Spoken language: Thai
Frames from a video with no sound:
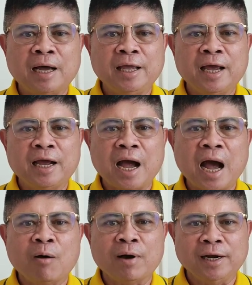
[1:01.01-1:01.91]
แย่งข้า
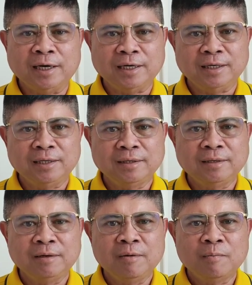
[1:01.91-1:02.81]
วกันเลย
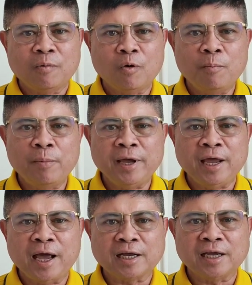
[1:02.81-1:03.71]
ผมไม่
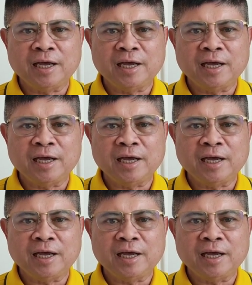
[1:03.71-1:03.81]
อยากใช้